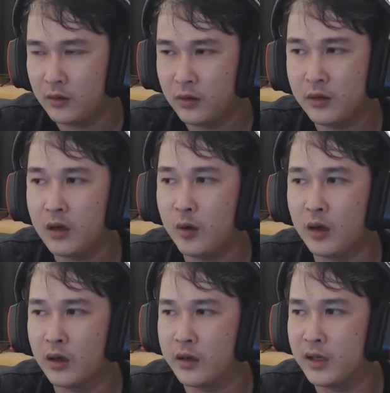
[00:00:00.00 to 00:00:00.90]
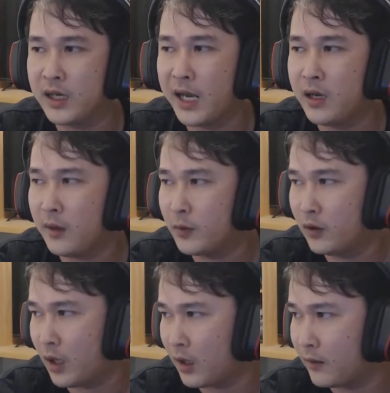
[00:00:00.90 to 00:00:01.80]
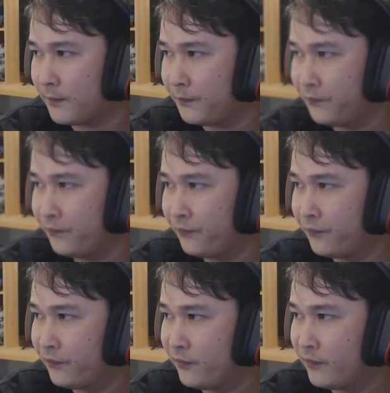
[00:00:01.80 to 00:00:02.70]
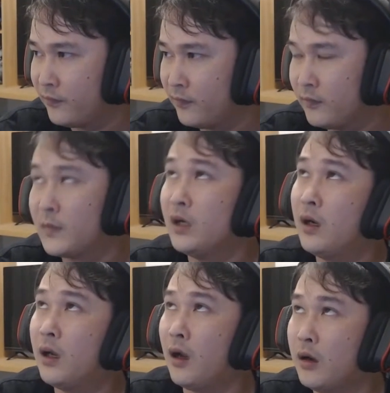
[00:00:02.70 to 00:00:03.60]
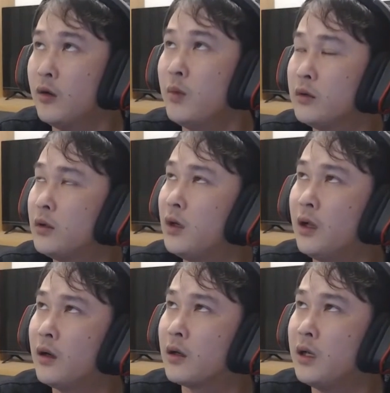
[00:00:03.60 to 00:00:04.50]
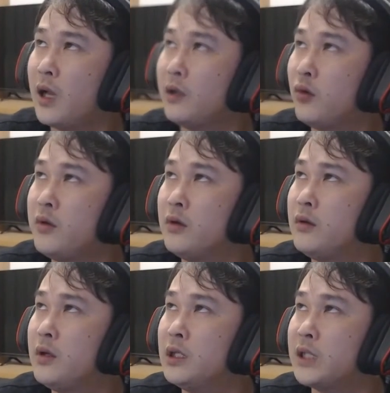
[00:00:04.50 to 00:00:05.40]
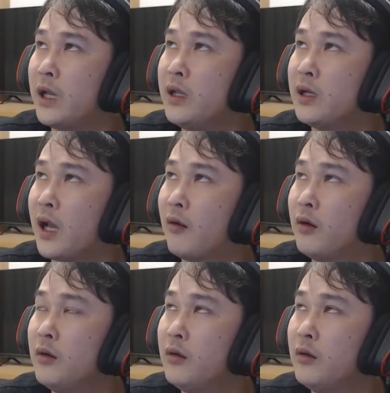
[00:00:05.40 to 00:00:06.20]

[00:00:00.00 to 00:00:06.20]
nó đơn thuần là những cái khái niệm thôi à tính ra ừ đúng rồi tính ra là cái này tôi chưa chia sẻ với nào